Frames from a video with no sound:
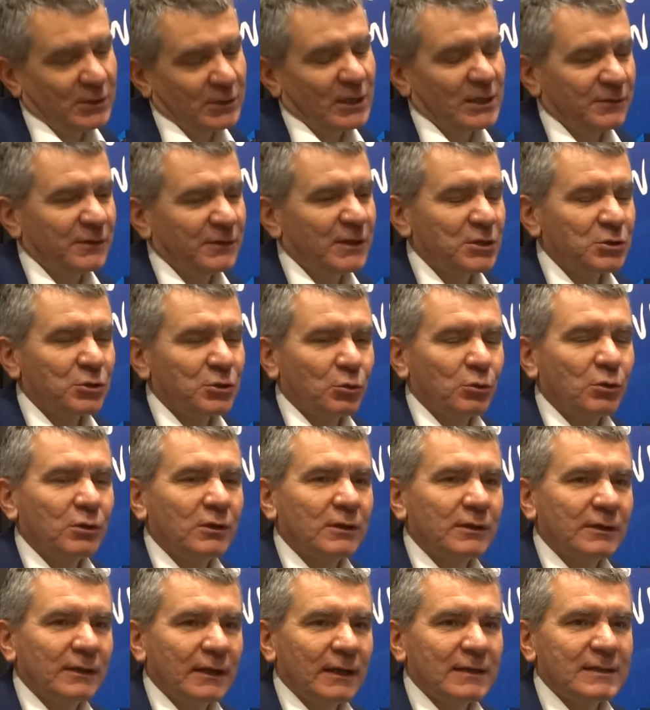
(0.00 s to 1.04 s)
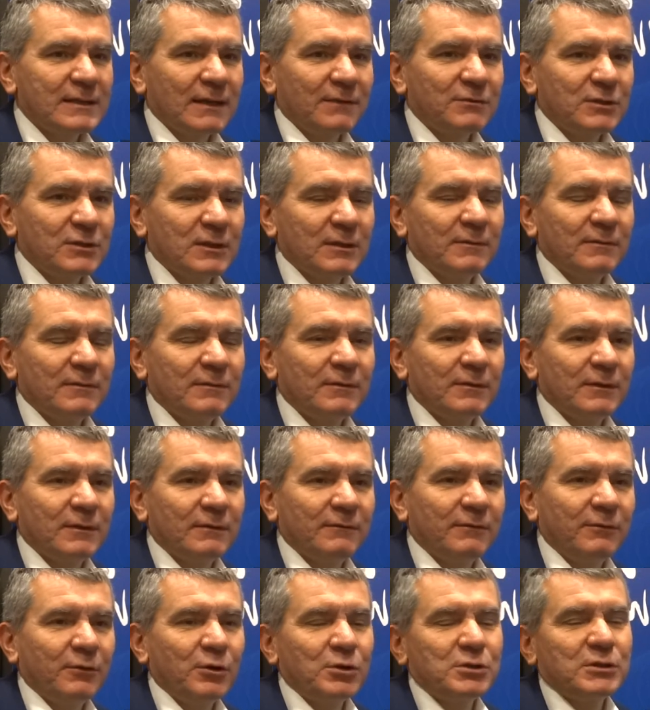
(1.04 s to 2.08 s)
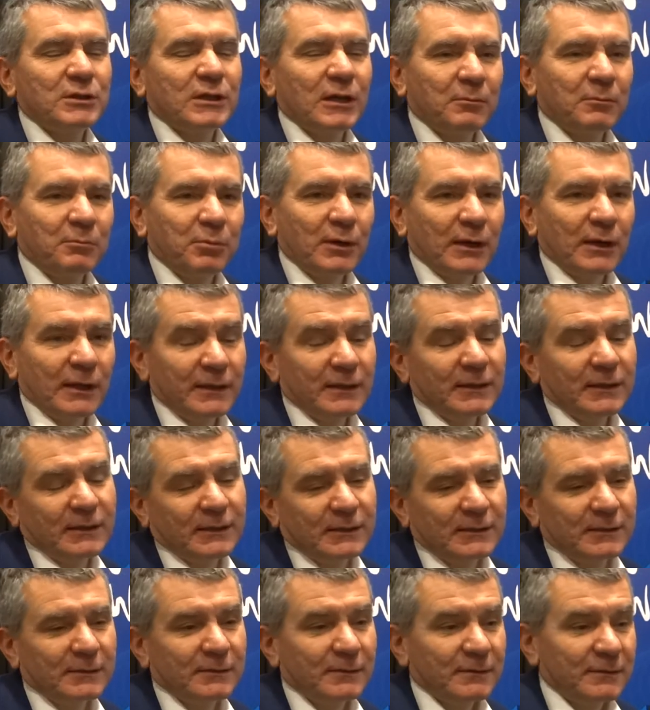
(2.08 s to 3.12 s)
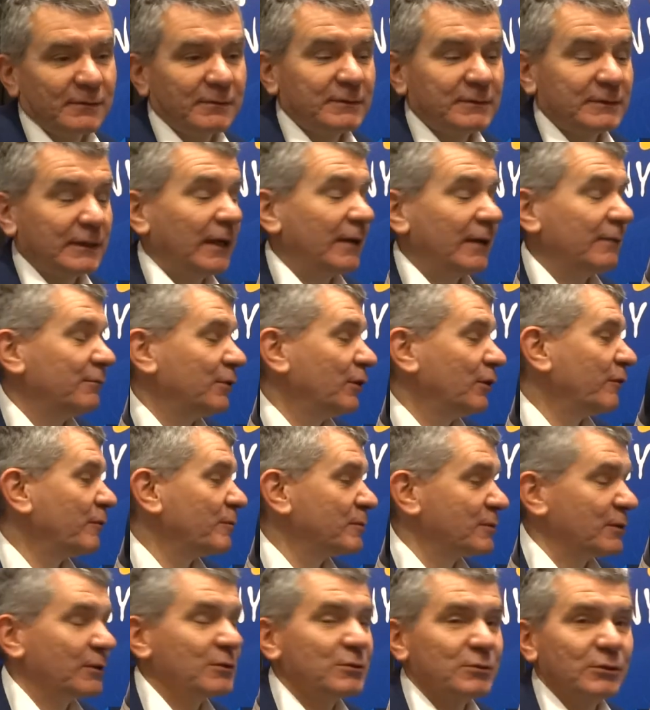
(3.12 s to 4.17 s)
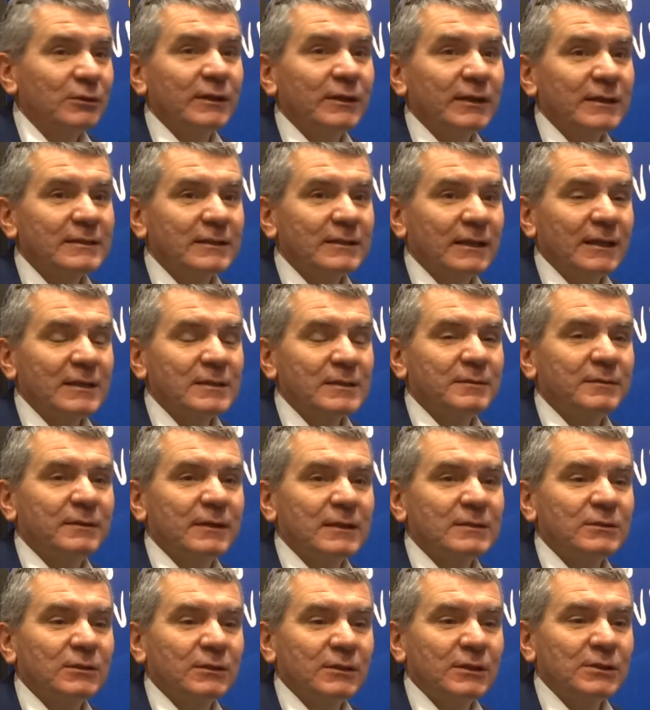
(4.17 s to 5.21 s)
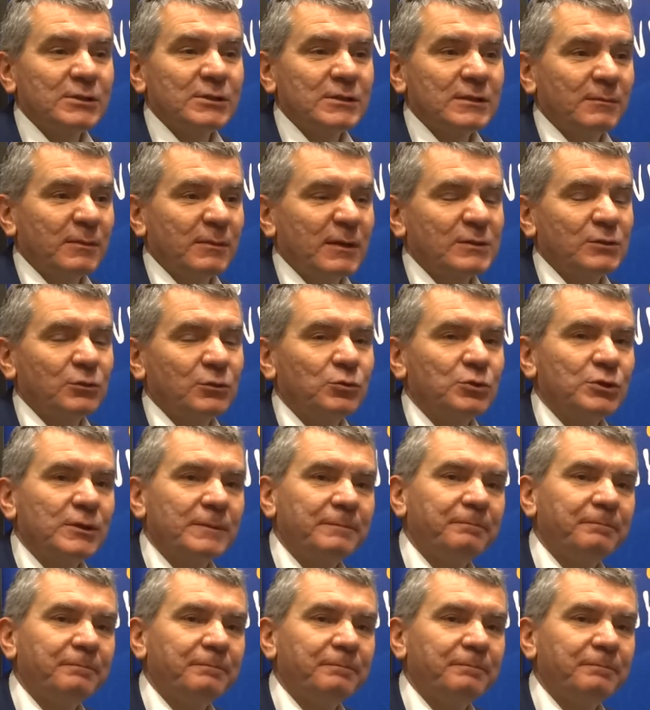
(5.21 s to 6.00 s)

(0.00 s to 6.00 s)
Chociaż widać ruch, jak zawsze w godzinach porannych w Starym Nowym Sączu jest, no, jest na sądecześnie bardzo duży.